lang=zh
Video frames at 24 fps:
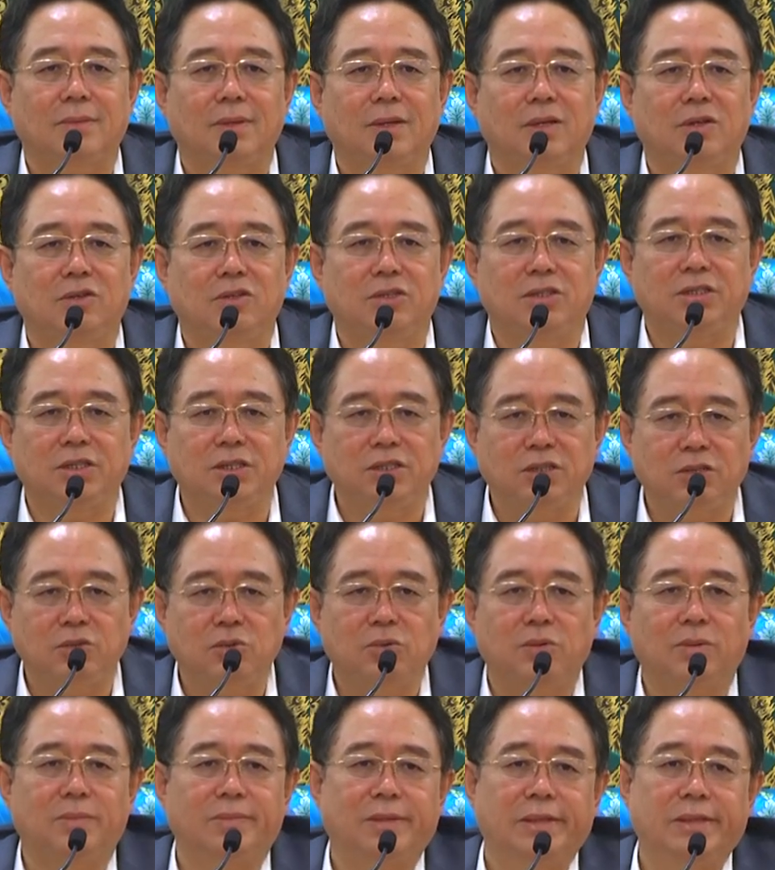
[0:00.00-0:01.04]
可这是
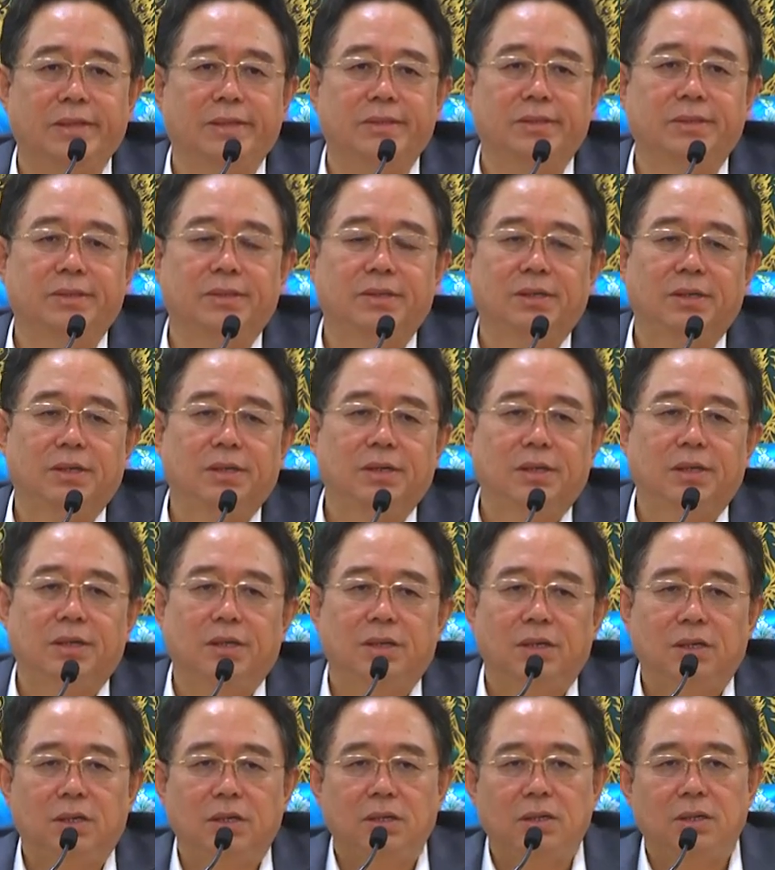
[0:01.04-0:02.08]
我们
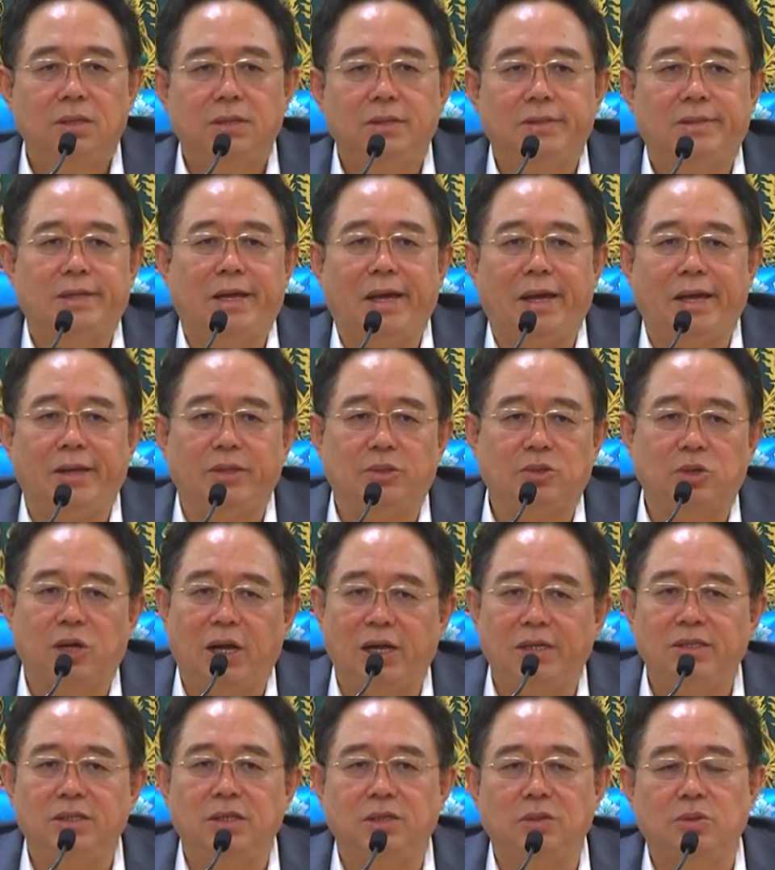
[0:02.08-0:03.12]
在
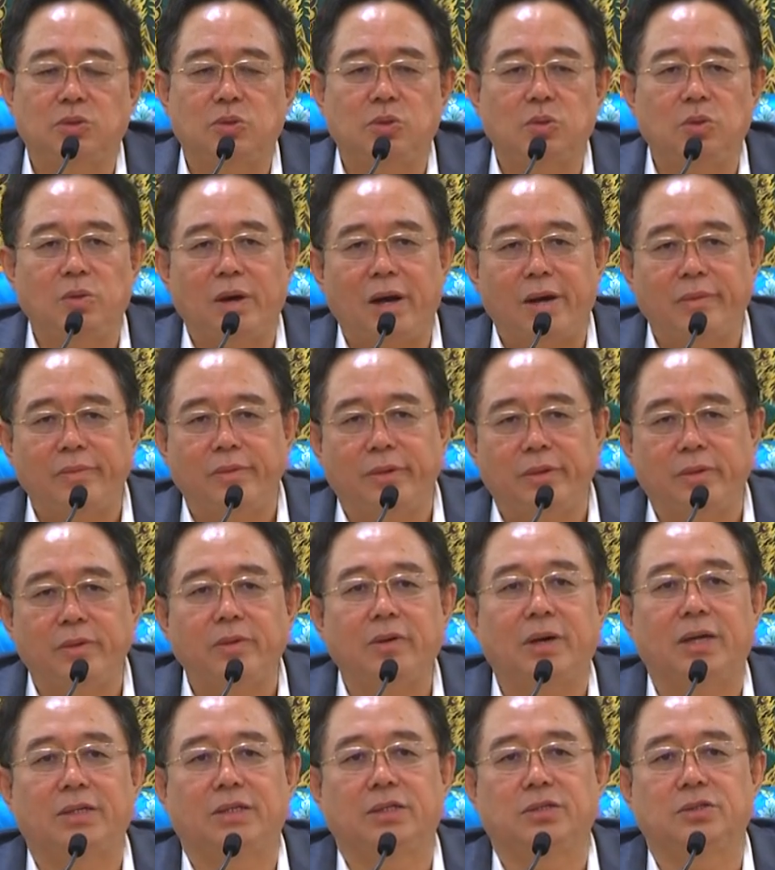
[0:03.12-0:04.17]
传承中华文
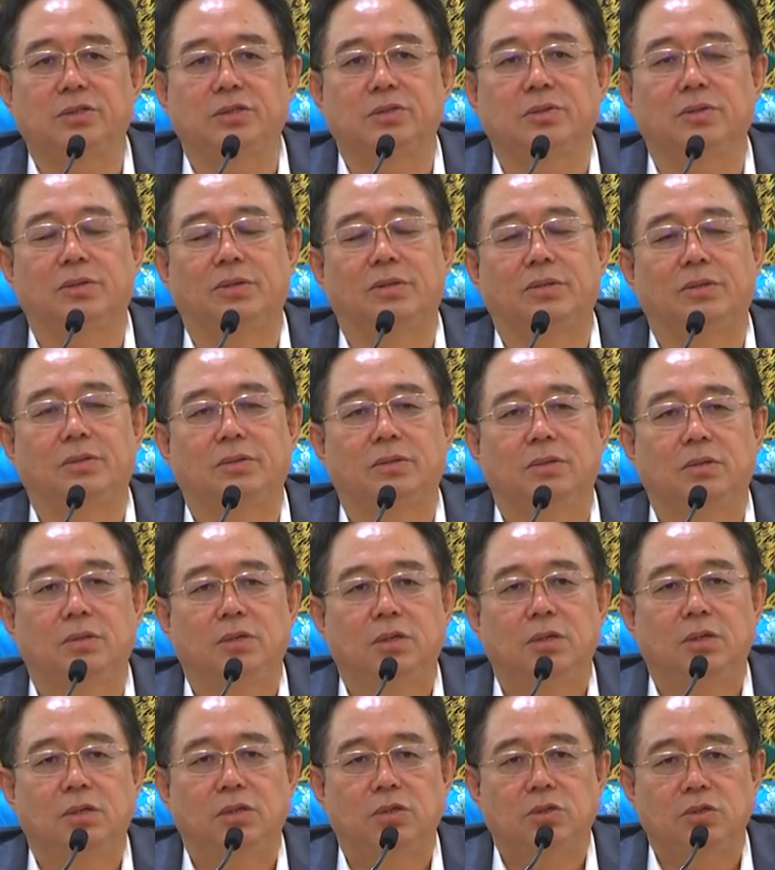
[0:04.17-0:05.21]
化的时候。
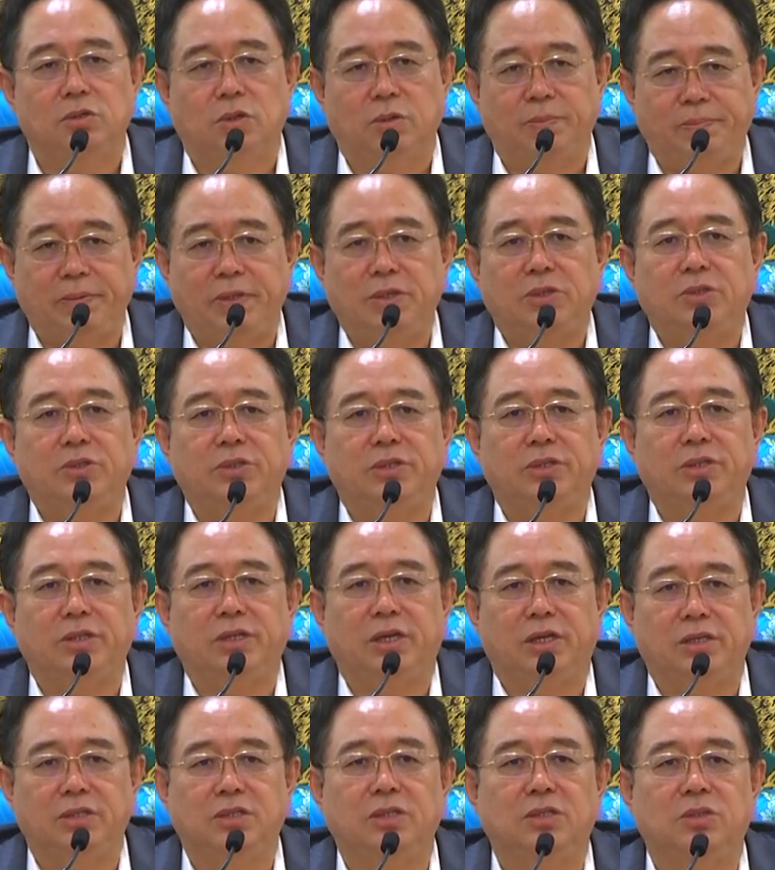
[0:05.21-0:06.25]
所必须
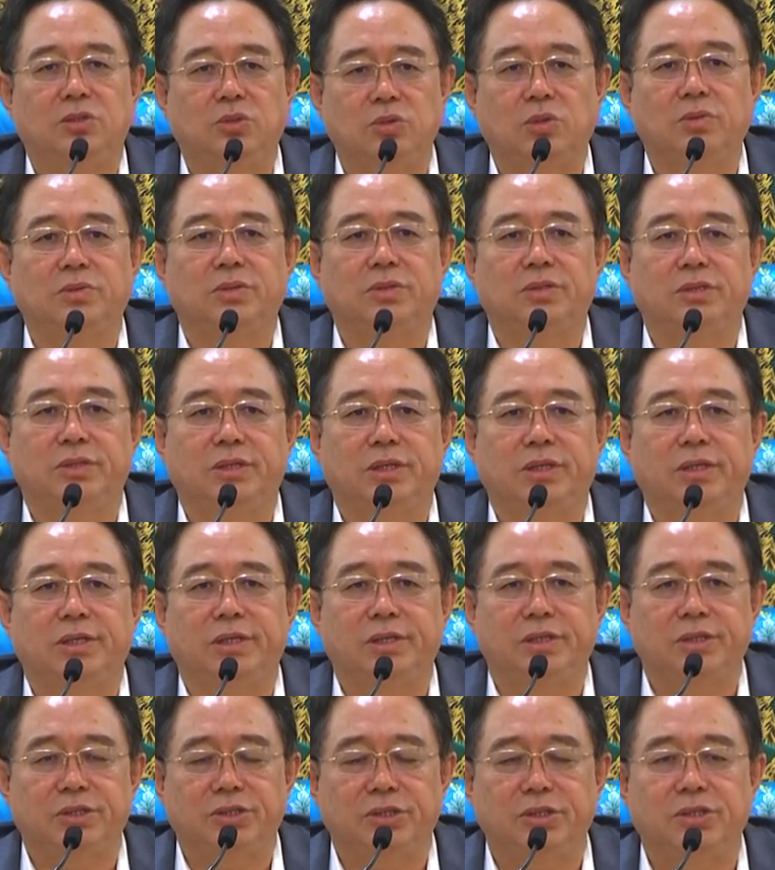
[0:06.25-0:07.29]
引起重视的一
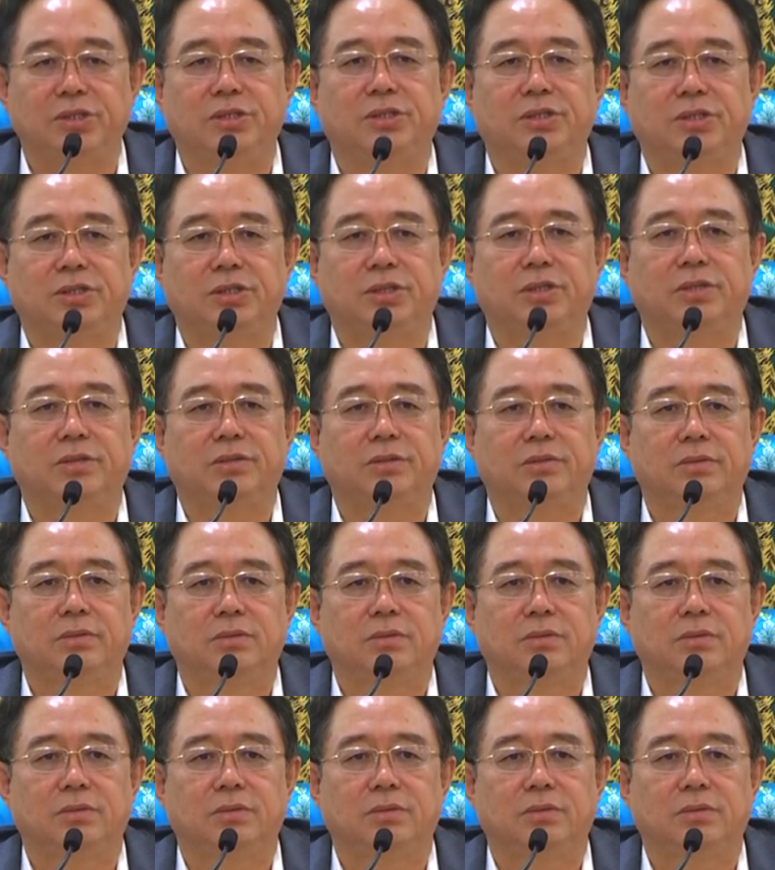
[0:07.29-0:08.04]
个事实，